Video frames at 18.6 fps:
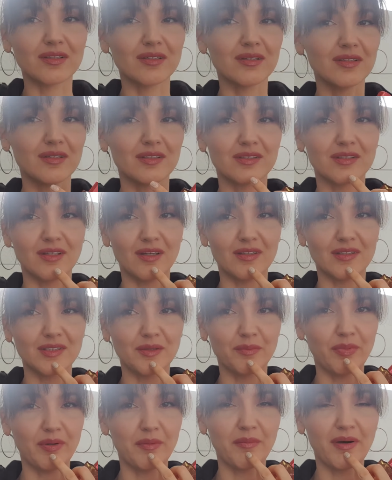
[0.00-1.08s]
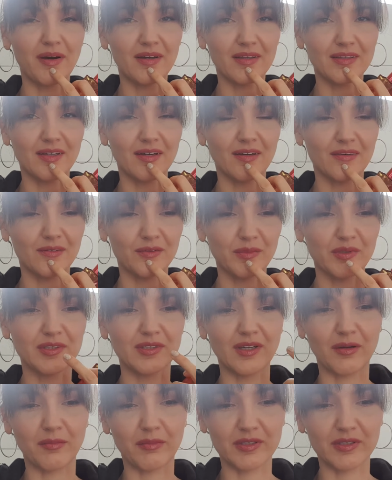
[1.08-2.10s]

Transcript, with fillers: И, кстати, помада у меня,